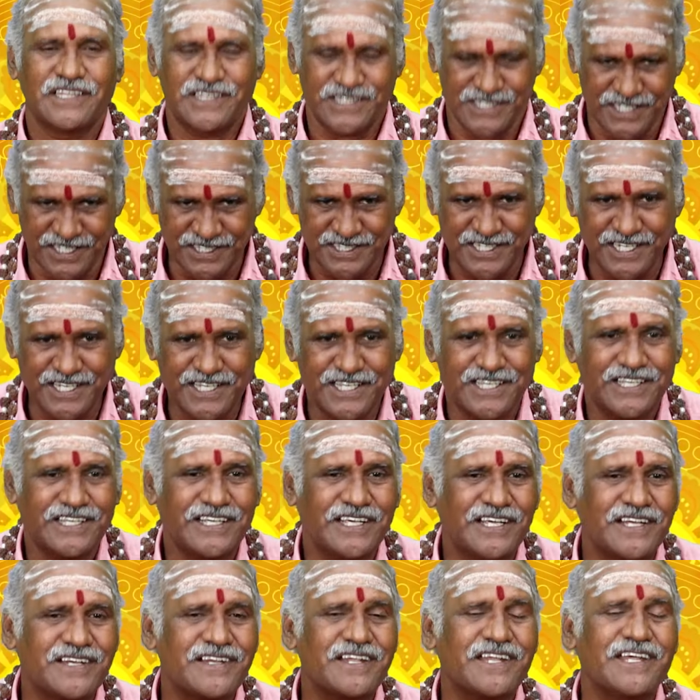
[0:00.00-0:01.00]
திதி
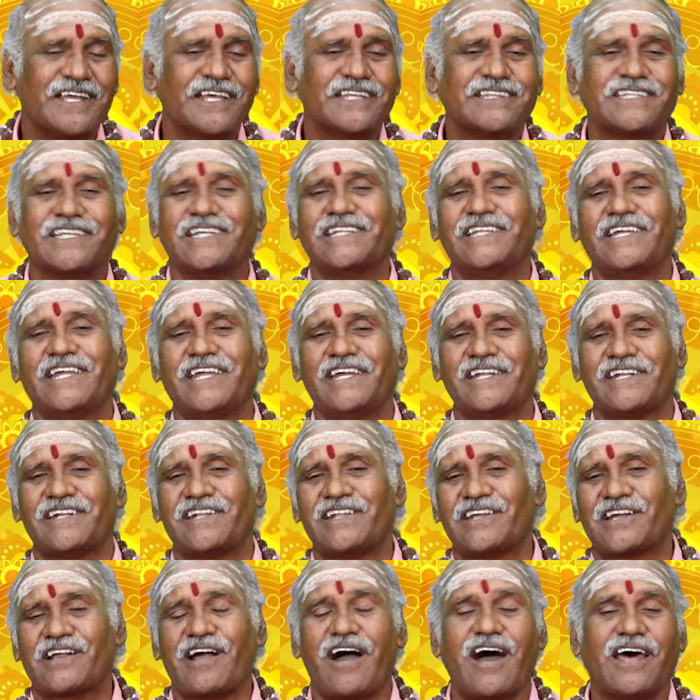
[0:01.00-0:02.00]
இன்றைய திதி
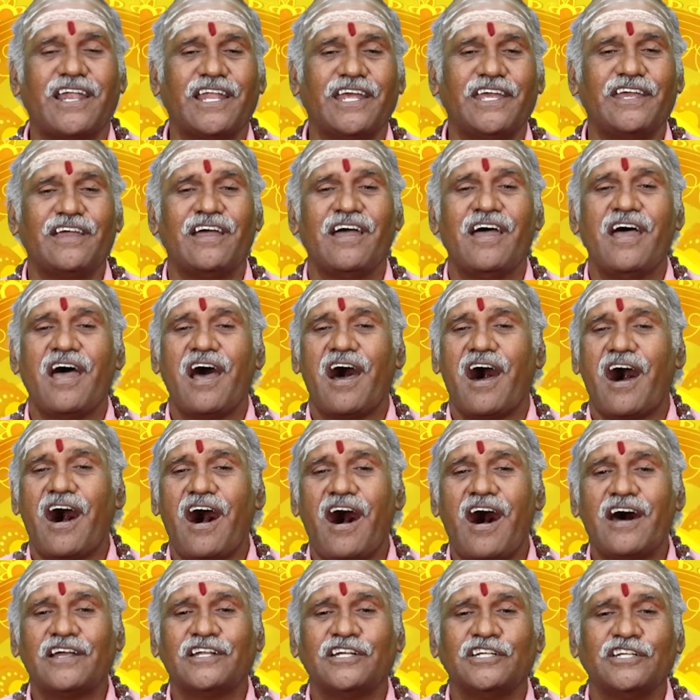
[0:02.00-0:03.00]
இன்று காலை
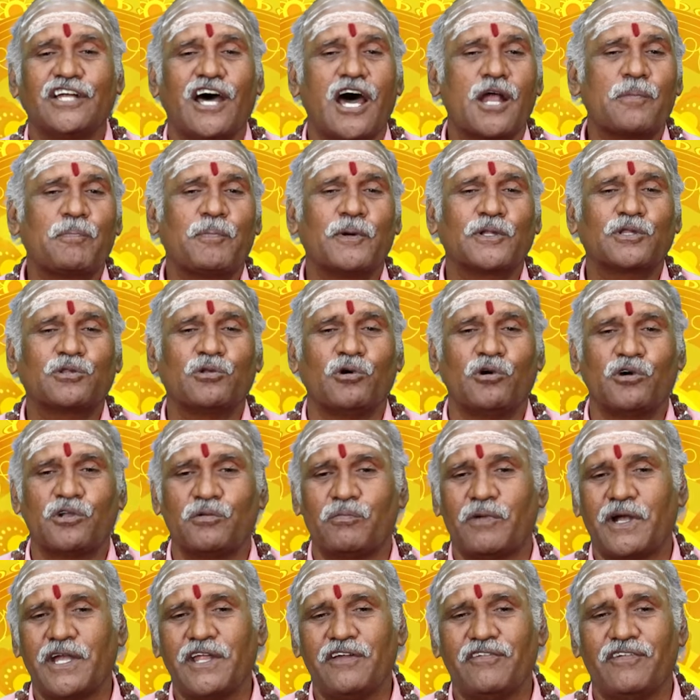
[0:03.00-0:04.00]
ஆறு நாற்பத்தோரு
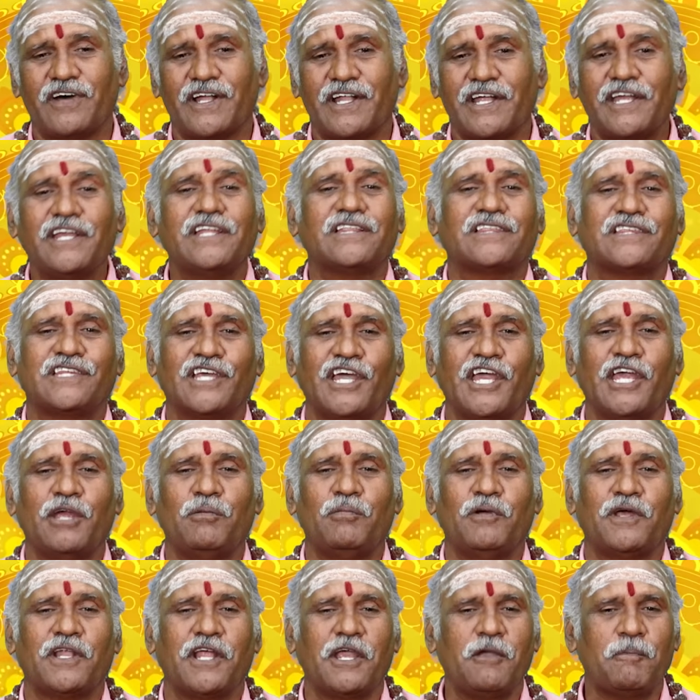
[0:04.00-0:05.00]
மணி வரை
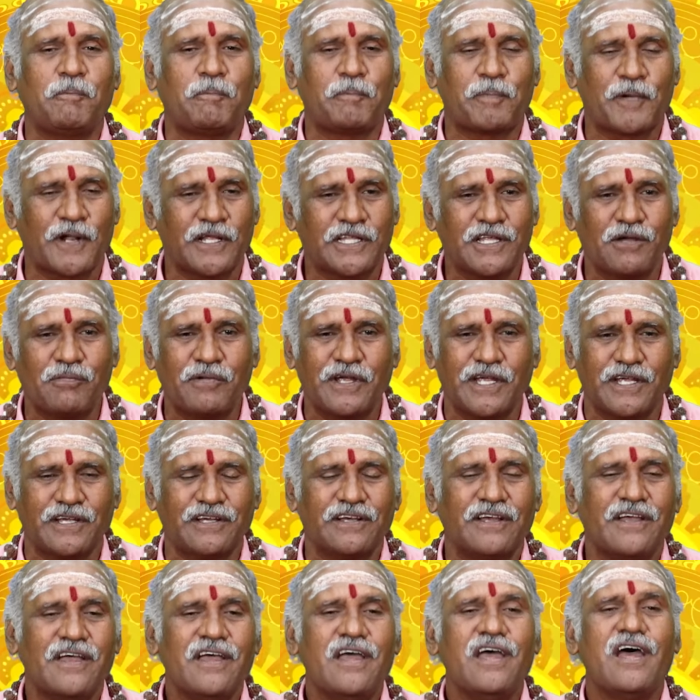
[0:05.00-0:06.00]
தேய்பிரை பிரதமை
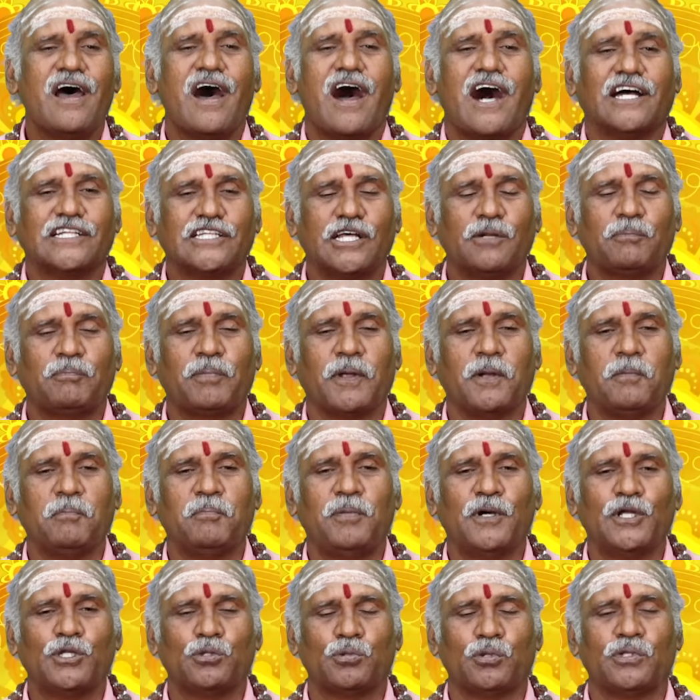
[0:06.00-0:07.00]
அதன்
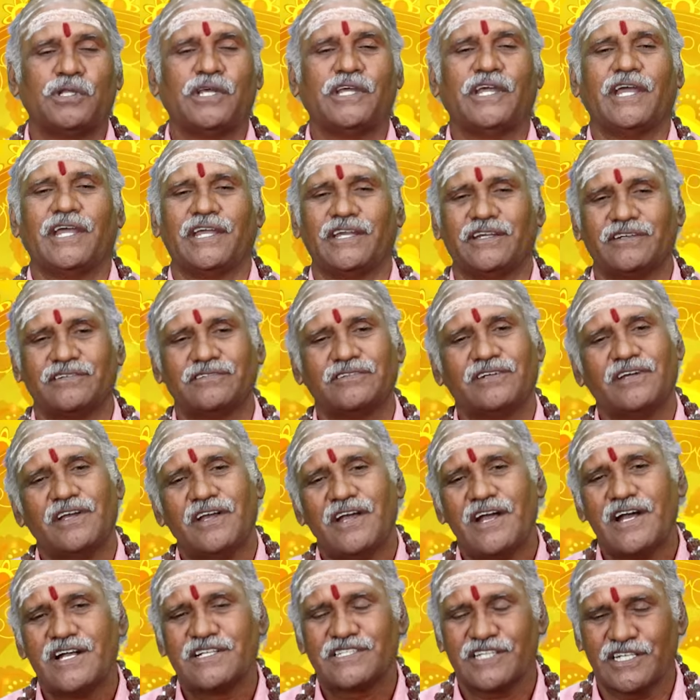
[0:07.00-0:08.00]
பின்பு துதியை
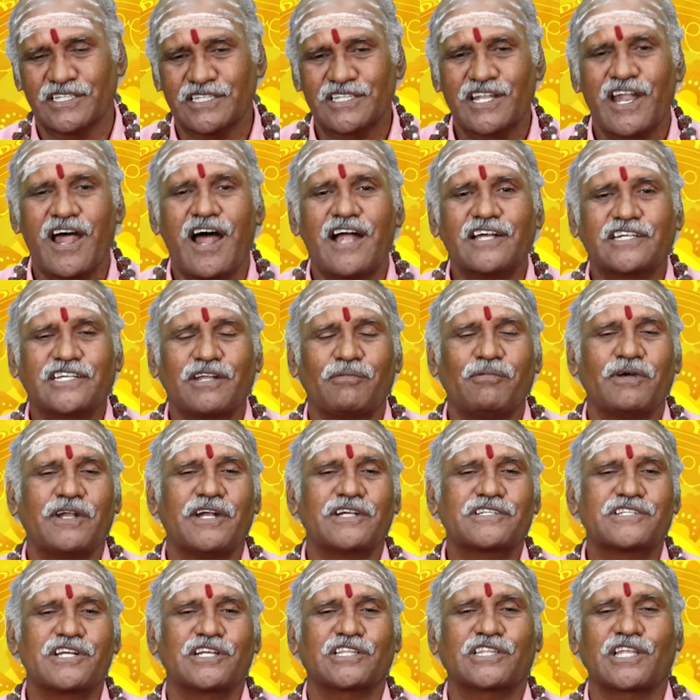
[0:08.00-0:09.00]
சந்திராட்டம
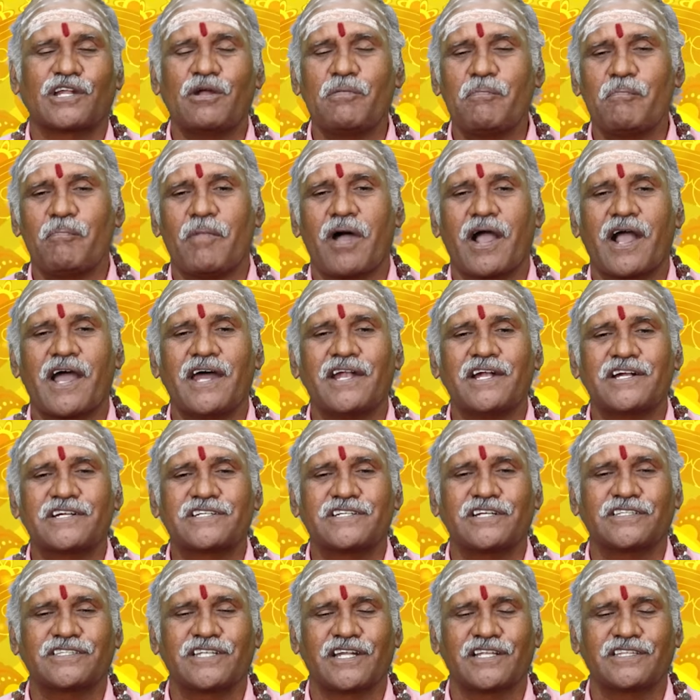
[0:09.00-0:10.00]
நட்சத்திரம் மக
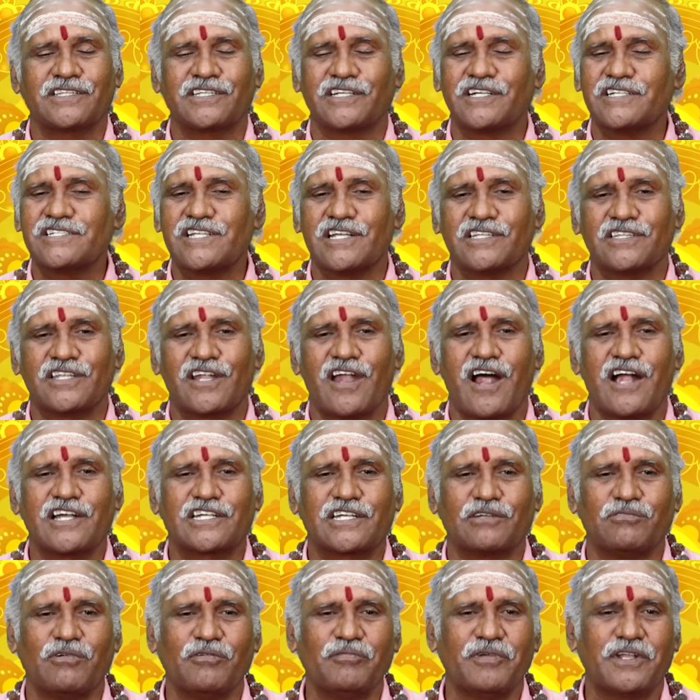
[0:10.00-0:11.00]
நட்சத்திரத்துக்கு
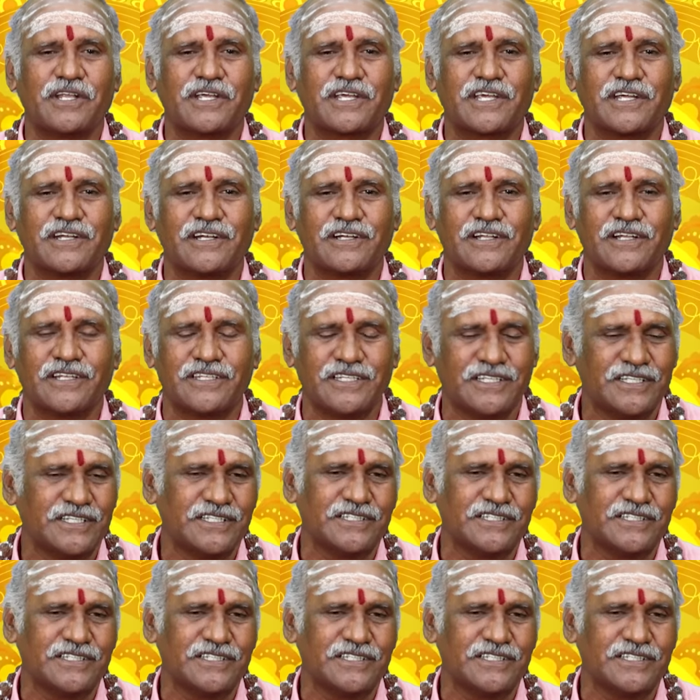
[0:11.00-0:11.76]
சந்திராட்டமம் இருக்கின்றது